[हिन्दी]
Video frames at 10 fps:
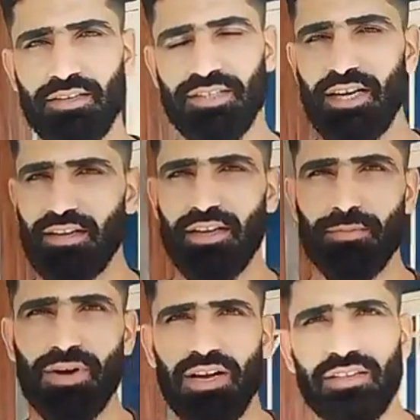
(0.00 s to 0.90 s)
सेट के
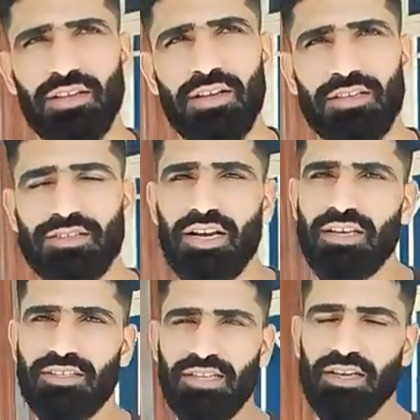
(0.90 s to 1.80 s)
बाद 40
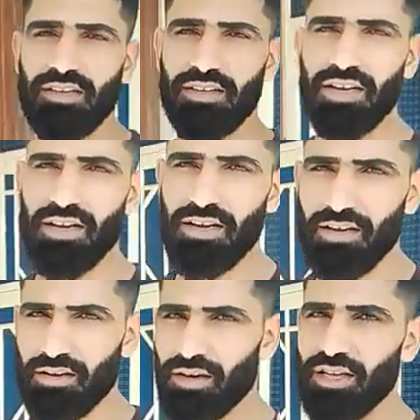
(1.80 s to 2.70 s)
सेकंड का
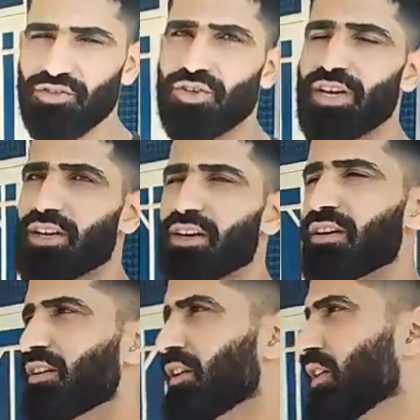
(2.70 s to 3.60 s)
रेस्ट रहेगा
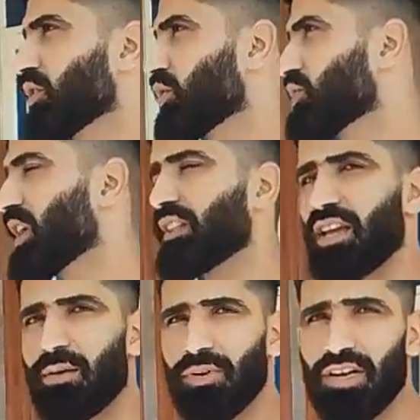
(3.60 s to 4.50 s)
तो चलते आपने